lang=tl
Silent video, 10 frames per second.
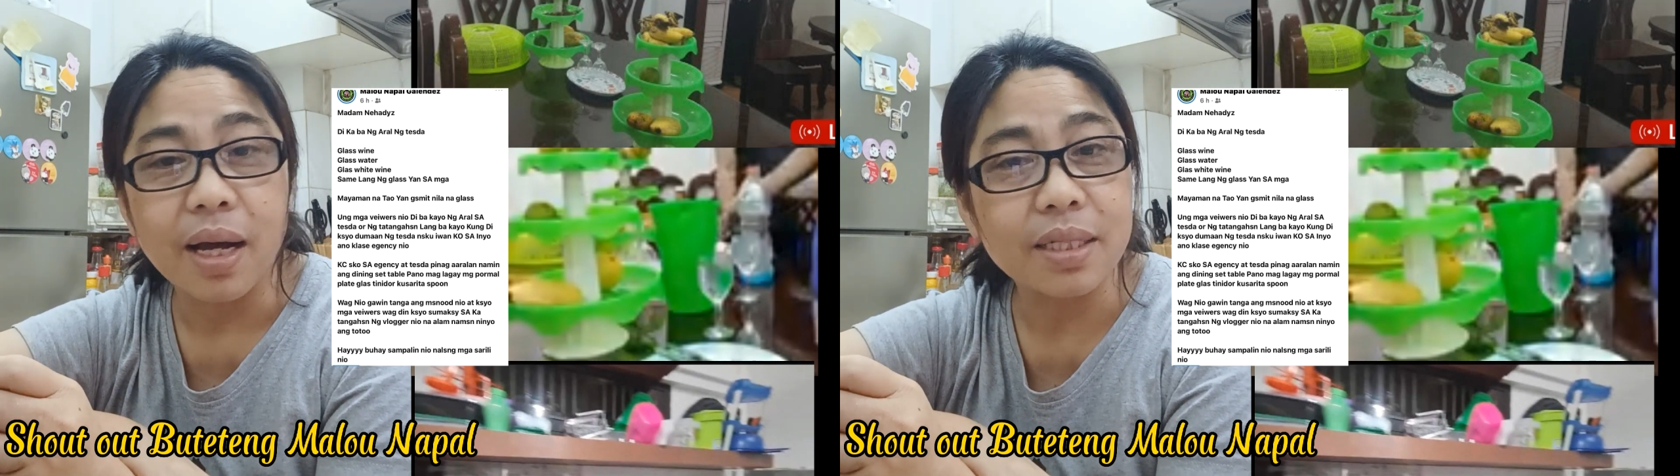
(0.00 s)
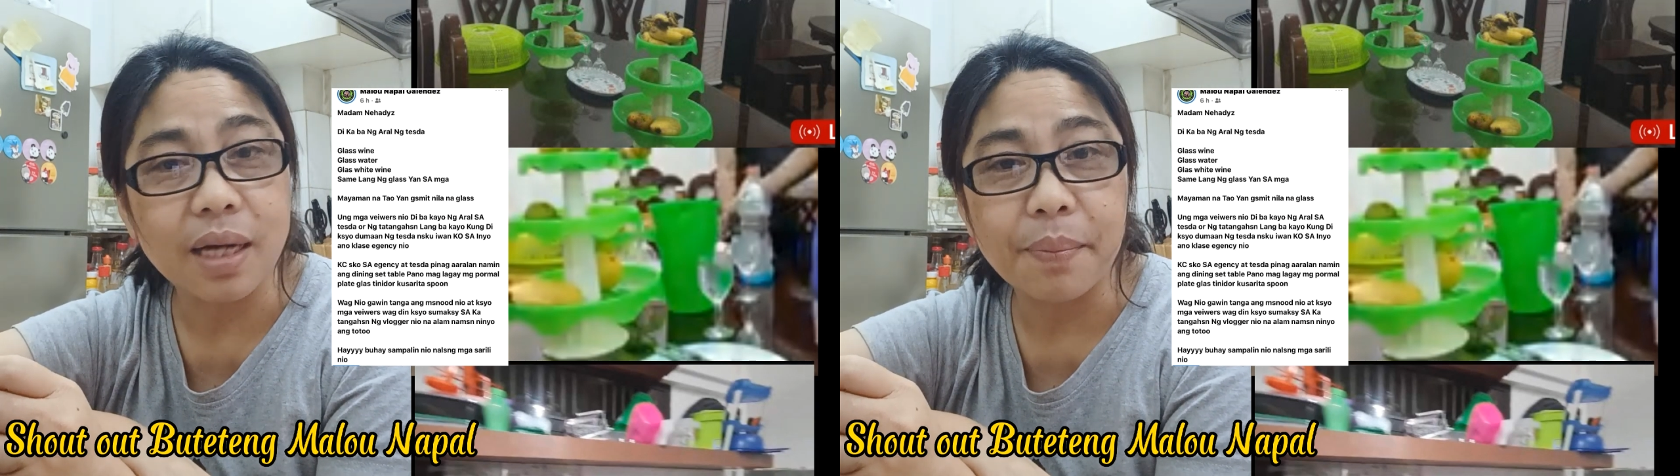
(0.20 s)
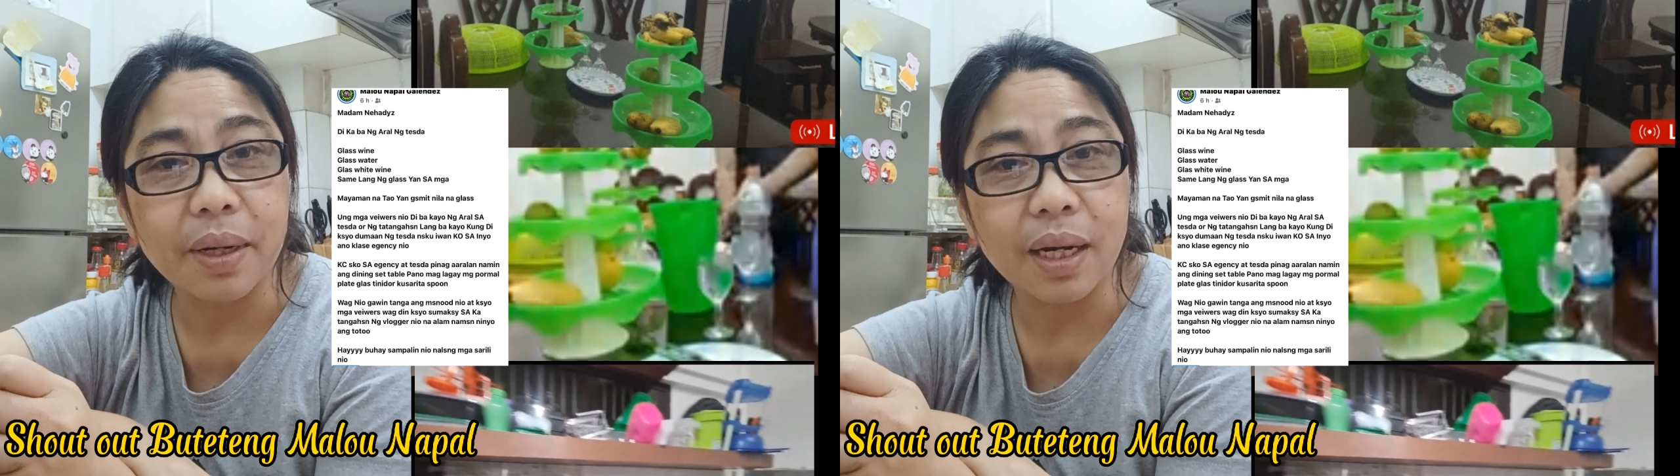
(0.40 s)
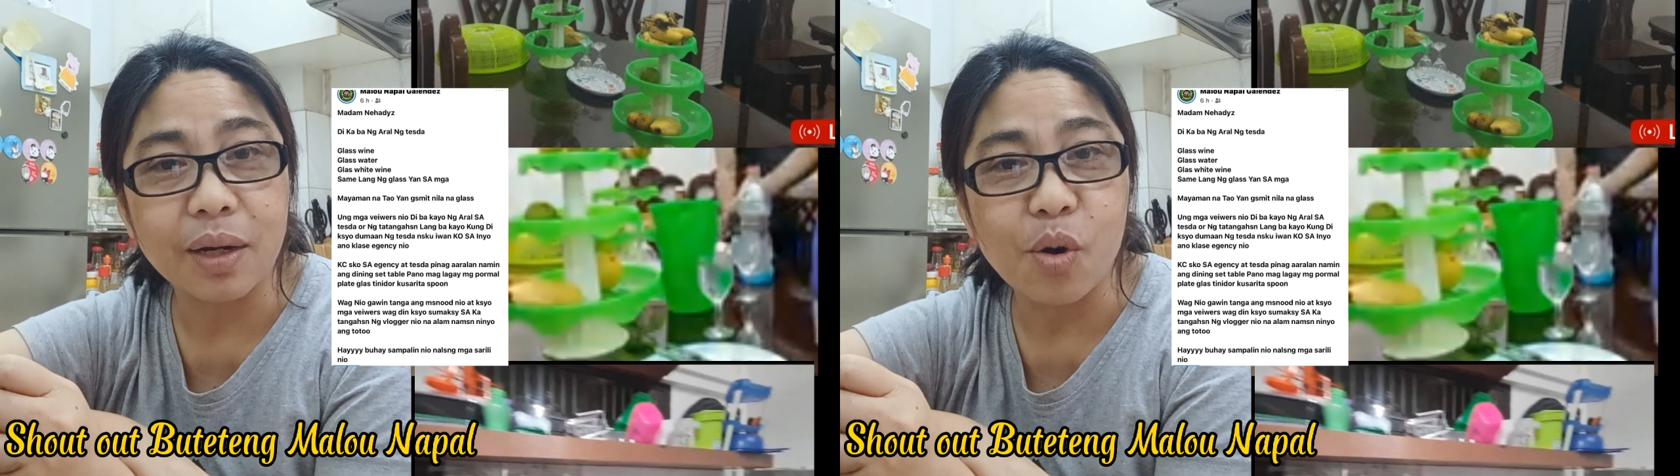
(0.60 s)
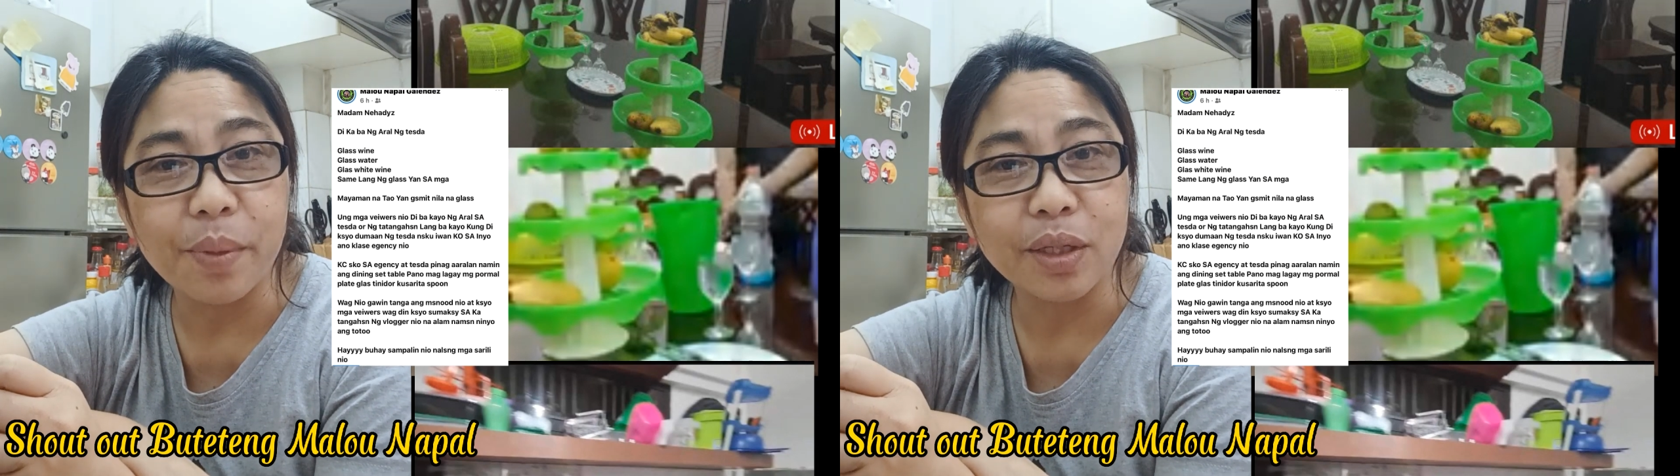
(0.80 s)
At saka pag
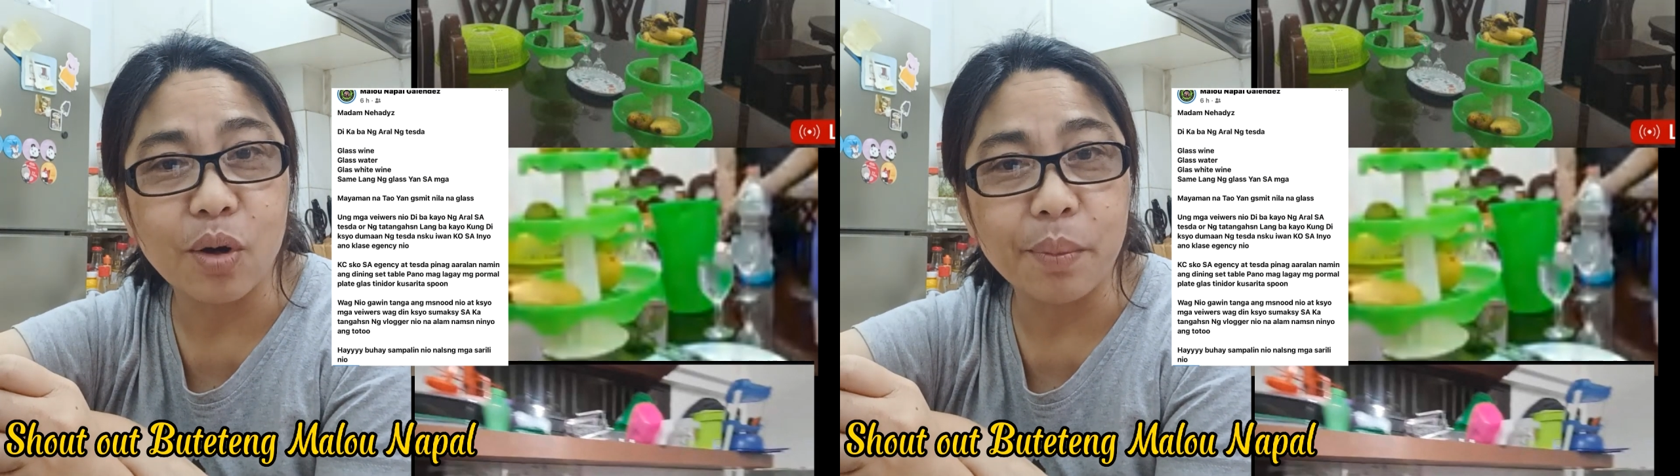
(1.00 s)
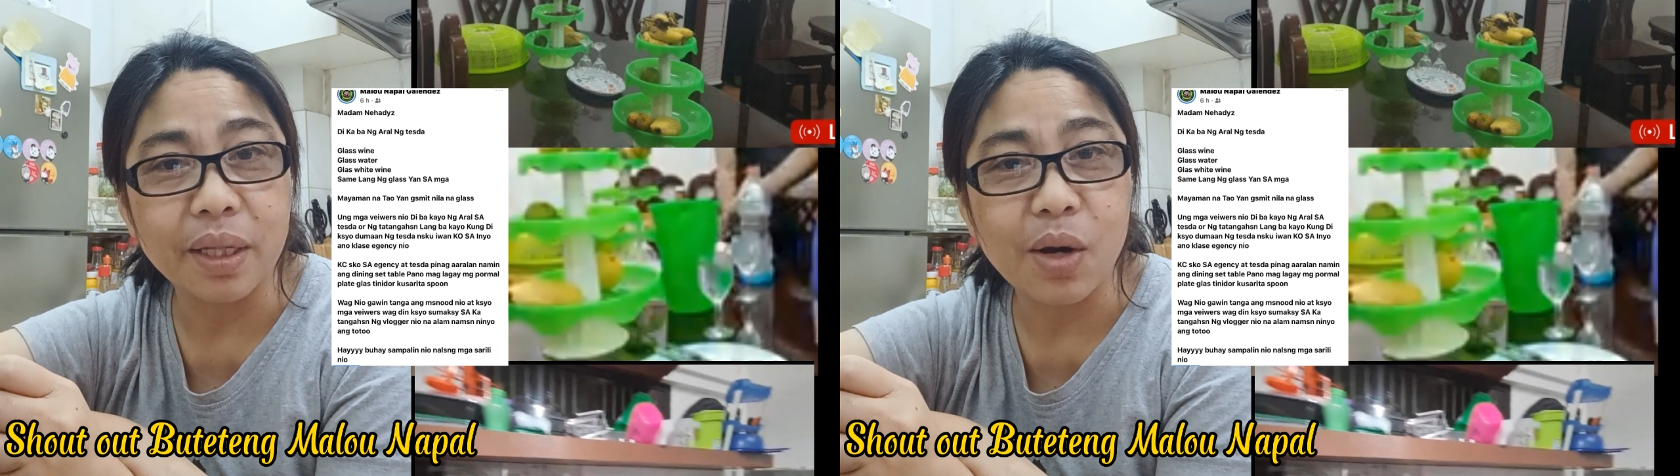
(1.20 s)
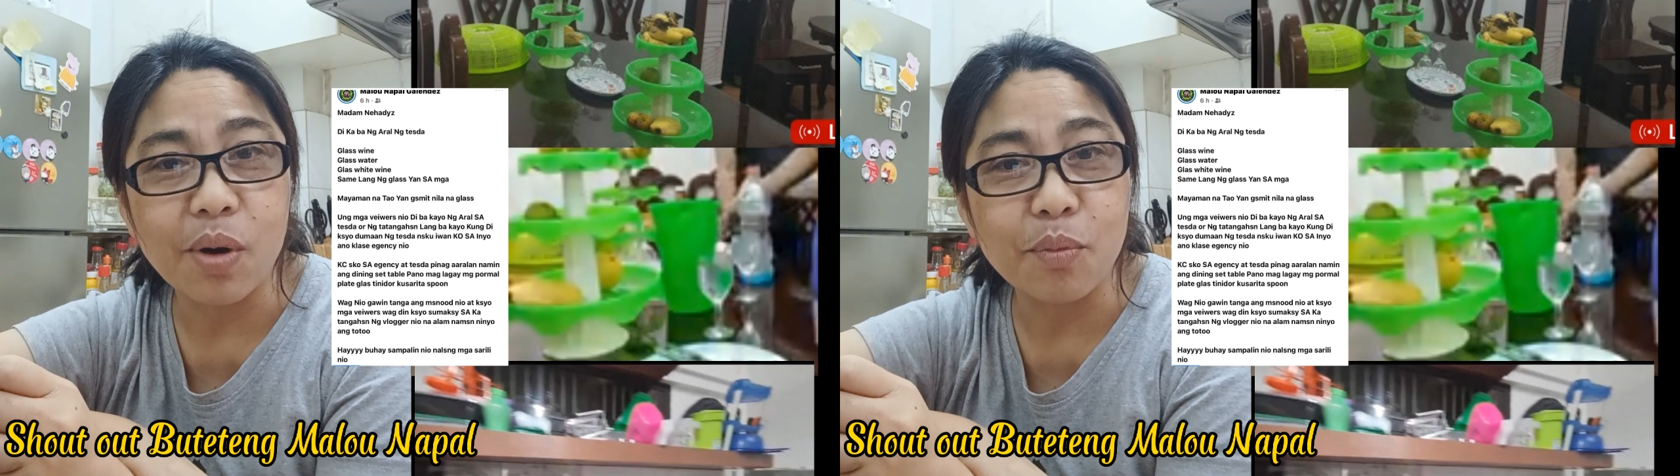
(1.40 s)
nag-comment-comment ka,